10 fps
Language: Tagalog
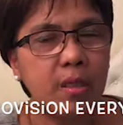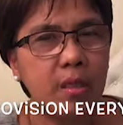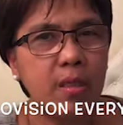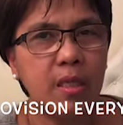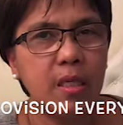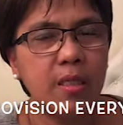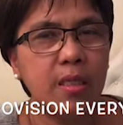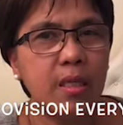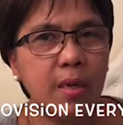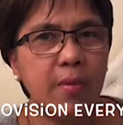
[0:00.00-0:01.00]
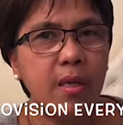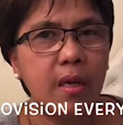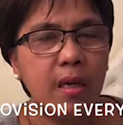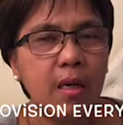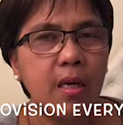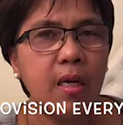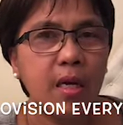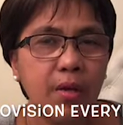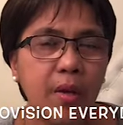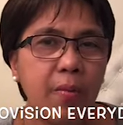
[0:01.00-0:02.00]
hindi niya sinabi na
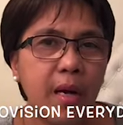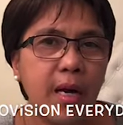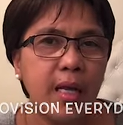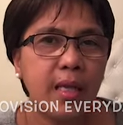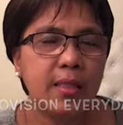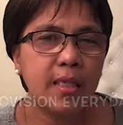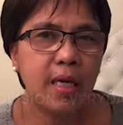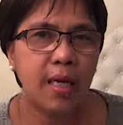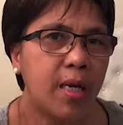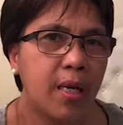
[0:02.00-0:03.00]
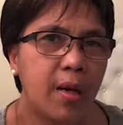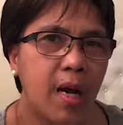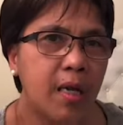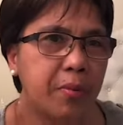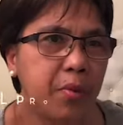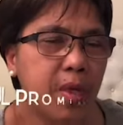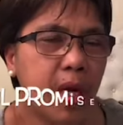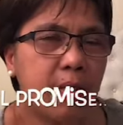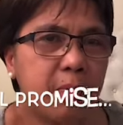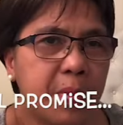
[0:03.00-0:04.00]
kayo nang bahala dyan, na alam niyo na
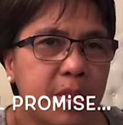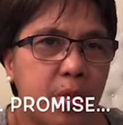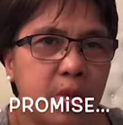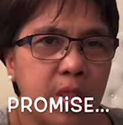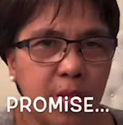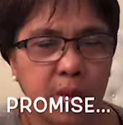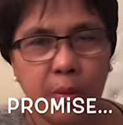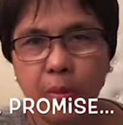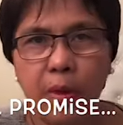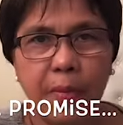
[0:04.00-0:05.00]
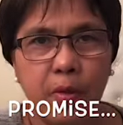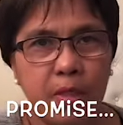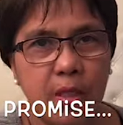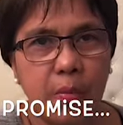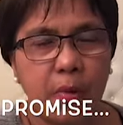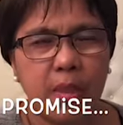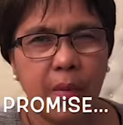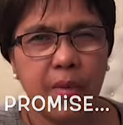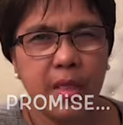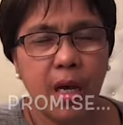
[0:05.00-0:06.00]
ang pasikot-sikot sa buhay. Pero hindi po.
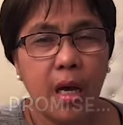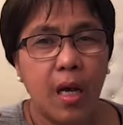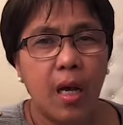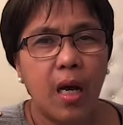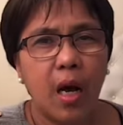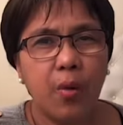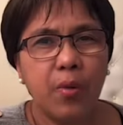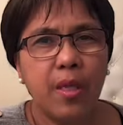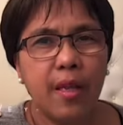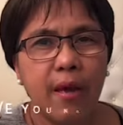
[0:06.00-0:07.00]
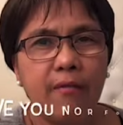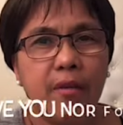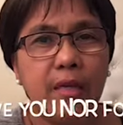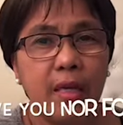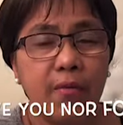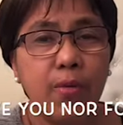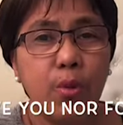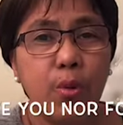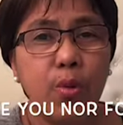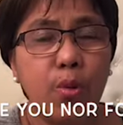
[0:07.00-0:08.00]
Sabi niya, I will never leave
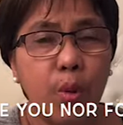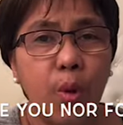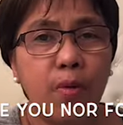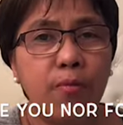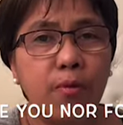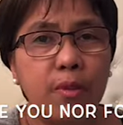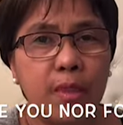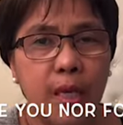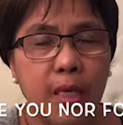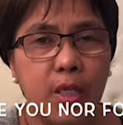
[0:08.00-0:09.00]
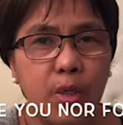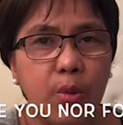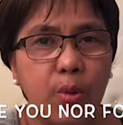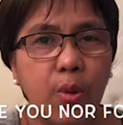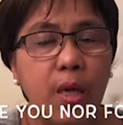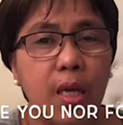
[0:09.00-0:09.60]
you nor forsake you.